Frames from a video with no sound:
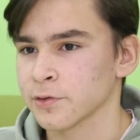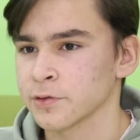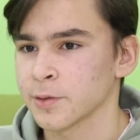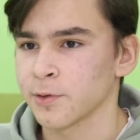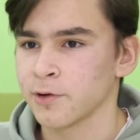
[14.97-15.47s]
э,
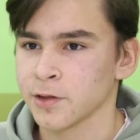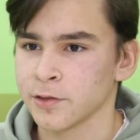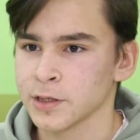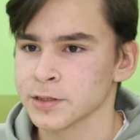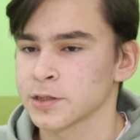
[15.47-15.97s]
добавлять
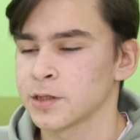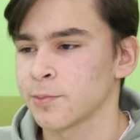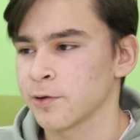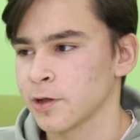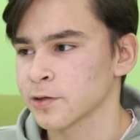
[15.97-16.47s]
тексты,
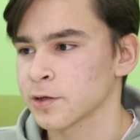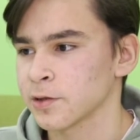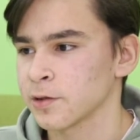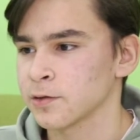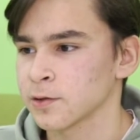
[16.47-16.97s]
добавлять
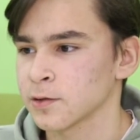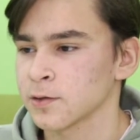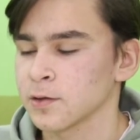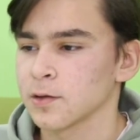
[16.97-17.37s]
картинки.